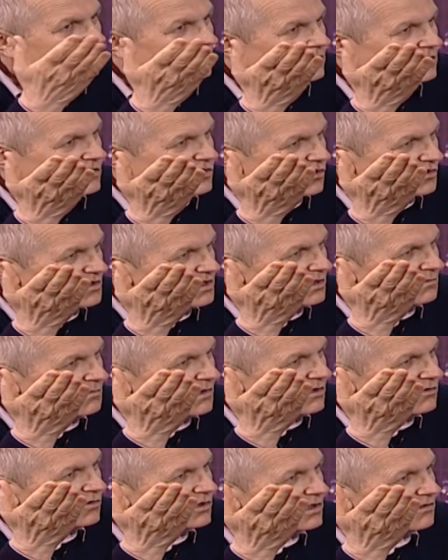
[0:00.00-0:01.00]
сотен
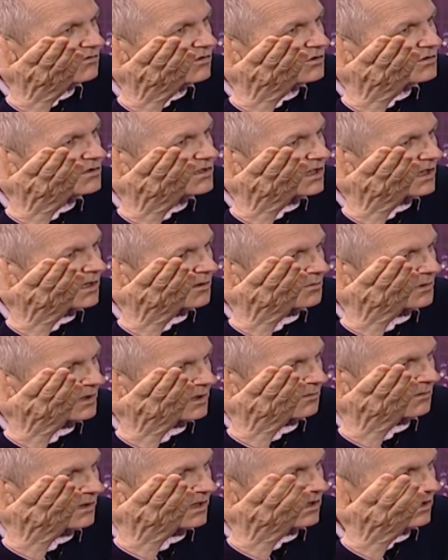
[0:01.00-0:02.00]
миллионов людей,
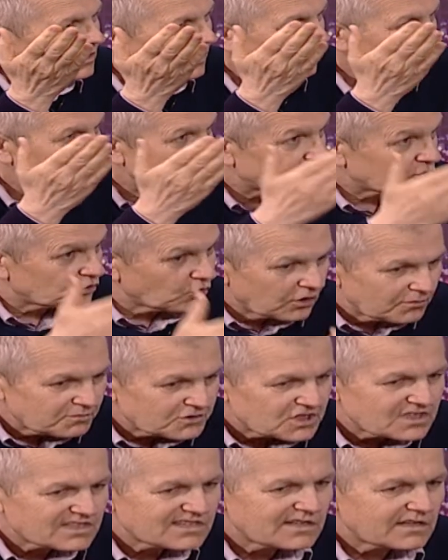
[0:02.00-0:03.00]
понимаете, как в
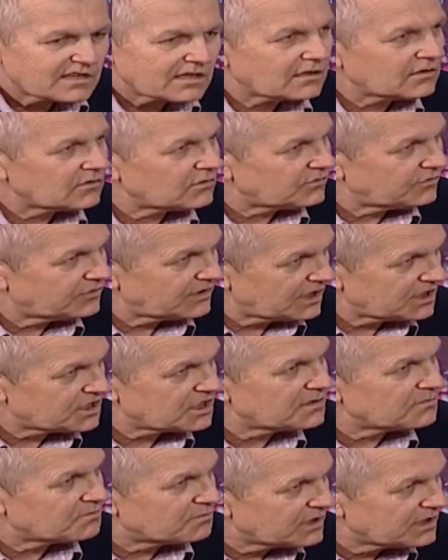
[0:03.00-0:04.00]
том числе в
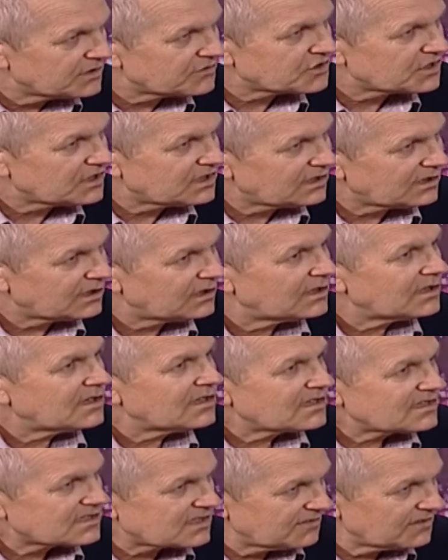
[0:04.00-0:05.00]
нашей бывшей
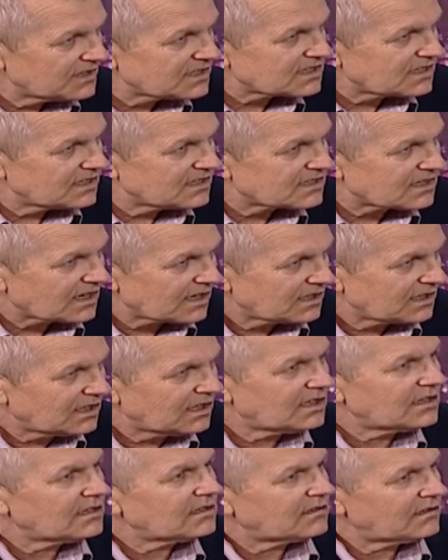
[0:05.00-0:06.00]
советской
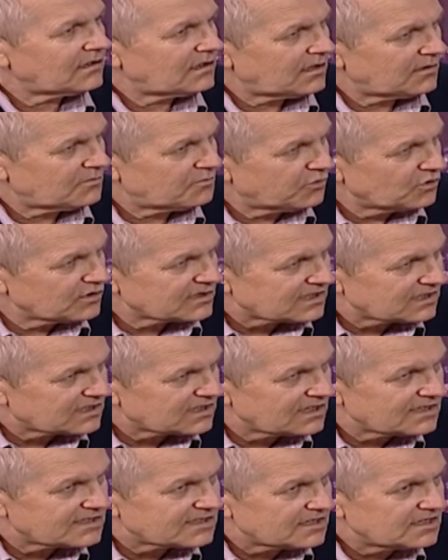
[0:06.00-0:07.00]
стране, на
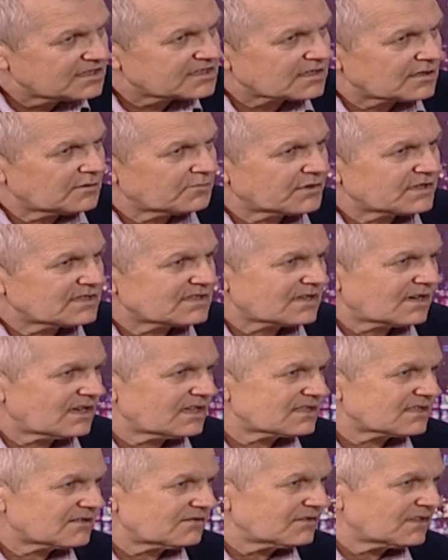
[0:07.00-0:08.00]
постсоциалистическом
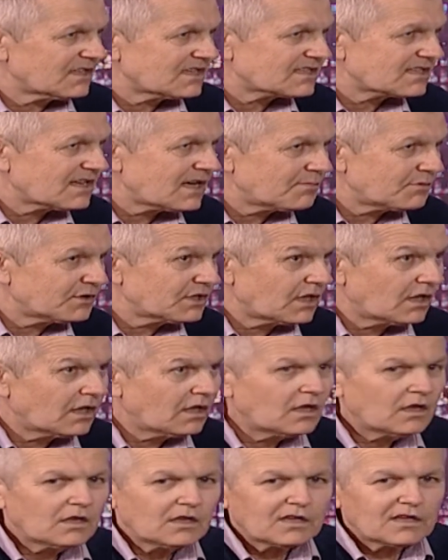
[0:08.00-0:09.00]
пространстве, на Западе.
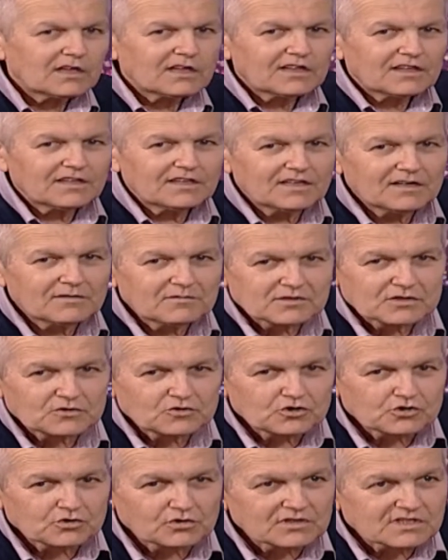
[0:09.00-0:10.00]
И я вам
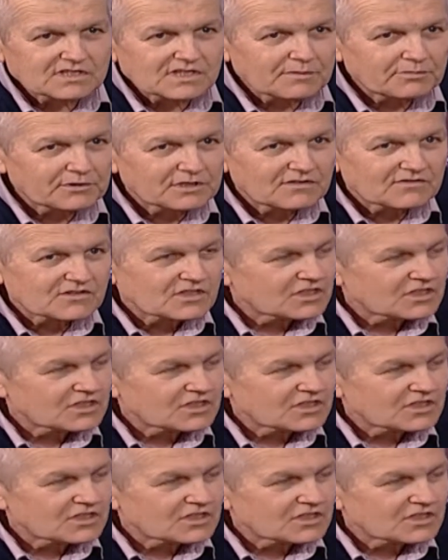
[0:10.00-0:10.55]
скажу, что на Западе в